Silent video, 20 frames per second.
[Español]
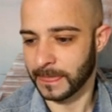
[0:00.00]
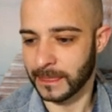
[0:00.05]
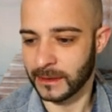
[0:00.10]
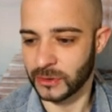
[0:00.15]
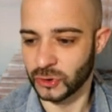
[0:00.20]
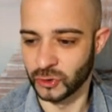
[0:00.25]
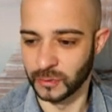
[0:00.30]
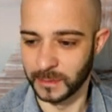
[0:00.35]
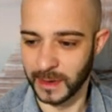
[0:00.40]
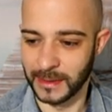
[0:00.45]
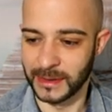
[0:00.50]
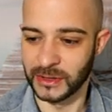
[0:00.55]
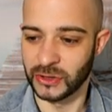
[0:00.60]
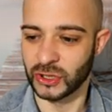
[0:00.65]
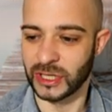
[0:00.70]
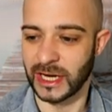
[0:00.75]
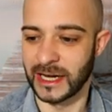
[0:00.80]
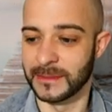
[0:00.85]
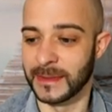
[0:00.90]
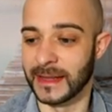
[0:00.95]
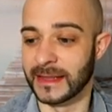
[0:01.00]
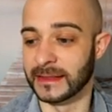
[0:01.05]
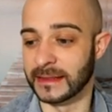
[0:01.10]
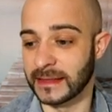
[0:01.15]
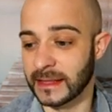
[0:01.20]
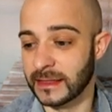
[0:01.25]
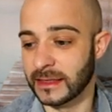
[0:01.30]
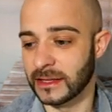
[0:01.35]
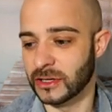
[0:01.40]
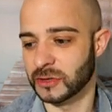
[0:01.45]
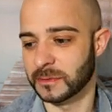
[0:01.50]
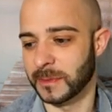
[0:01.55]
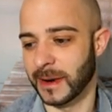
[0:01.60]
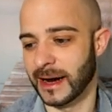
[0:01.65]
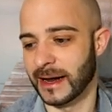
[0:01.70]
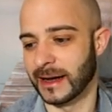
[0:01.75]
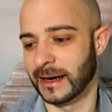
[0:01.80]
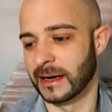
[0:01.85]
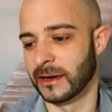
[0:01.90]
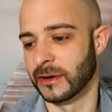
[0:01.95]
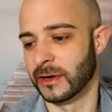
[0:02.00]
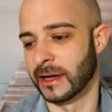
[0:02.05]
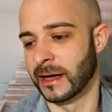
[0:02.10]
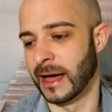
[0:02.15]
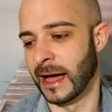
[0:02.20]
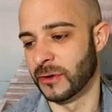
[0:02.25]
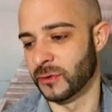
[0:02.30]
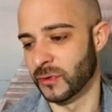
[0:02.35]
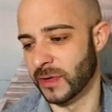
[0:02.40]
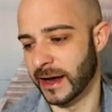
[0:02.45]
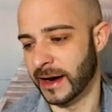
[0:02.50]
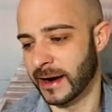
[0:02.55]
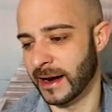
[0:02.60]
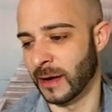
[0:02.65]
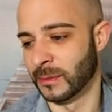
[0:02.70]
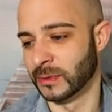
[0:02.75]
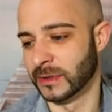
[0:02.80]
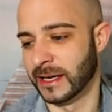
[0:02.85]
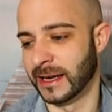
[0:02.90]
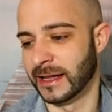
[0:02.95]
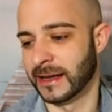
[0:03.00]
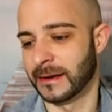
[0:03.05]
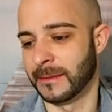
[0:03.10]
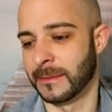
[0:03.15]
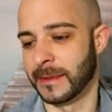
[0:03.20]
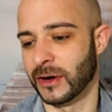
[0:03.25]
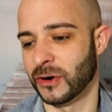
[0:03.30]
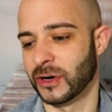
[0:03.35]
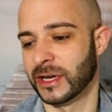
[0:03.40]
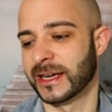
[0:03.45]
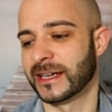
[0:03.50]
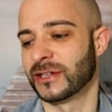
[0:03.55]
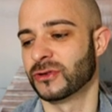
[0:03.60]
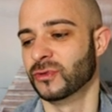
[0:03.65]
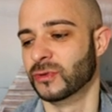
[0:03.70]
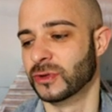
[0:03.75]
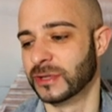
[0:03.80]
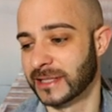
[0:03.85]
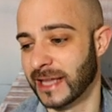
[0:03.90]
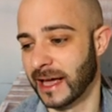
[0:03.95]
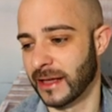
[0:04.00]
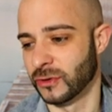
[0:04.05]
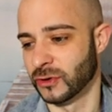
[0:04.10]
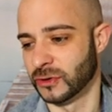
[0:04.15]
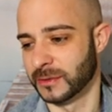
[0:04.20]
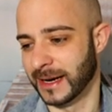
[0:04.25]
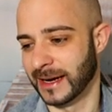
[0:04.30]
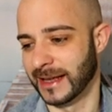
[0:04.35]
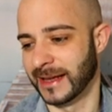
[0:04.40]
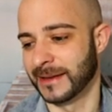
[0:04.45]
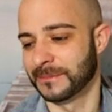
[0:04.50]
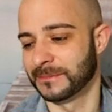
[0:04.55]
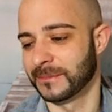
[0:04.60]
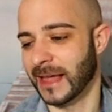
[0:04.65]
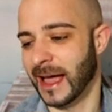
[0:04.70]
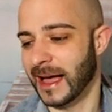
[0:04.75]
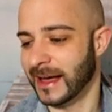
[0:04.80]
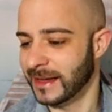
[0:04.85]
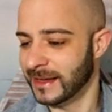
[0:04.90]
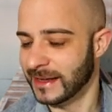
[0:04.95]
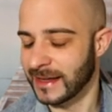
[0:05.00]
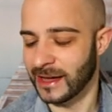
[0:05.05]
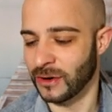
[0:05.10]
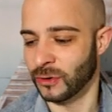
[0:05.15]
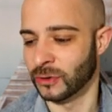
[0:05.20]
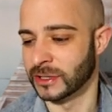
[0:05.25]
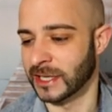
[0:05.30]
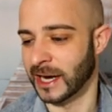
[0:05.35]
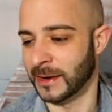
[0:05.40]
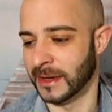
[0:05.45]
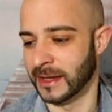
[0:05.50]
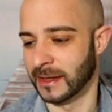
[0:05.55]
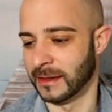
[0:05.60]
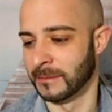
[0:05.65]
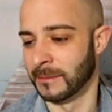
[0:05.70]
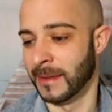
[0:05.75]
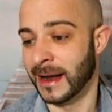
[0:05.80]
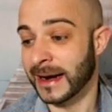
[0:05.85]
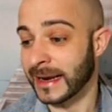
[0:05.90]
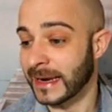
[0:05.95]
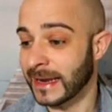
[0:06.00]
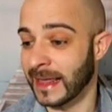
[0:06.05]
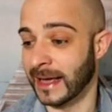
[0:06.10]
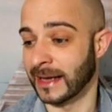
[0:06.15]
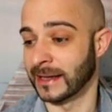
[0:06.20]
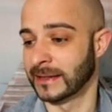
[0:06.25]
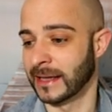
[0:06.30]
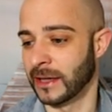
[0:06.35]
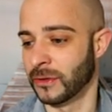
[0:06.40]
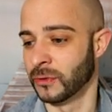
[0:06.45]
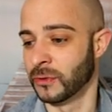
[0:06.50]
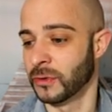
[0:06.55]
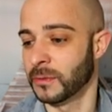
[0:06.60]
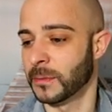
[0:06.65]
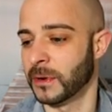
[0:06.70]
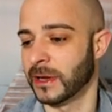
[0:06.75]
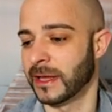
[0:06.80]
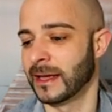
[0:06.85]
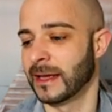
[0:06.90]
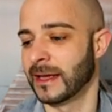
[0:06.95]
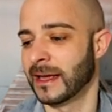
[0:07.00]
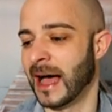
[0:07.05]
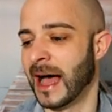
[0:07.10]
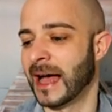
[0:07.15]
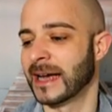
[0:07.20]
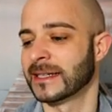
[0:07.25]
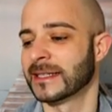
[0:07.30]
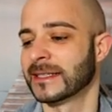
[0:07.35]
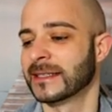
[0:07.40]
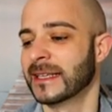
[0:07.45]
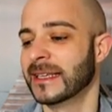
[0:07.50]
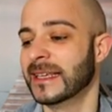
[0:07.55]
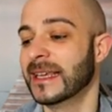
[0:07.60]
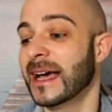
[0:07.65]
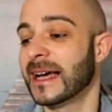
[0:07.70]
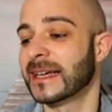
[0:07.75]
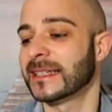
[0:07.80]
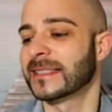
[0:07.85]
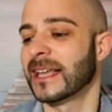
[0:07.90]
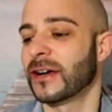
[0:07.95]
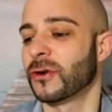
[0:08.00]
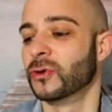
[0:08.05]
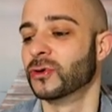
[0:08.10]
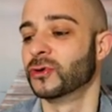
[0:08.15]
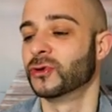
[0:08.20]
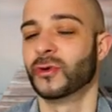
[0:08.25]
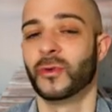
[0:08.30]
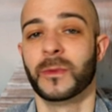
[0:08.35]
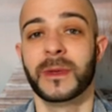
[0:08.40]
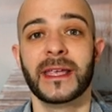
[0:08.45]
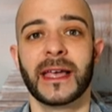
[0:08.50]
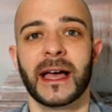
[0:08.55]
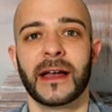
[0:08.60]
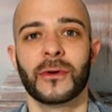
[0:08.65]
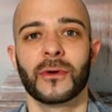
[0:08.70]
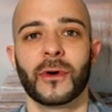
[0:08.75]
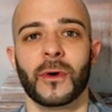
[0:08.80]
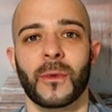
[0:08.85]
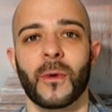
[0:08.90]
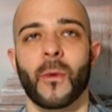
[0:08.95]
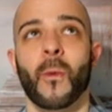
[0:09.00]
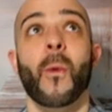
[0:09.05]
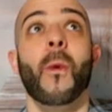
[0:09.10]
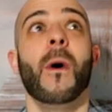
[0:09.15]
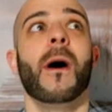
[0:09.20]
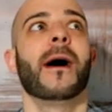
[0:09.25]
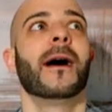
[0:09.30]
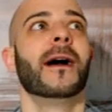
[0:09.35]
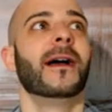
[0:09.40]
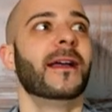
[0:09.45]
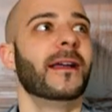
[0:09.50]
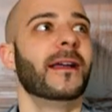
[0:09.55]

suplementos alimenticios para que le ayudaran a obtener mejores resultados, ¿vale? Aquí ya otra vez, mal redactado, ¿no? Porque y hasta consumía, ¿no? Como, ¡buah!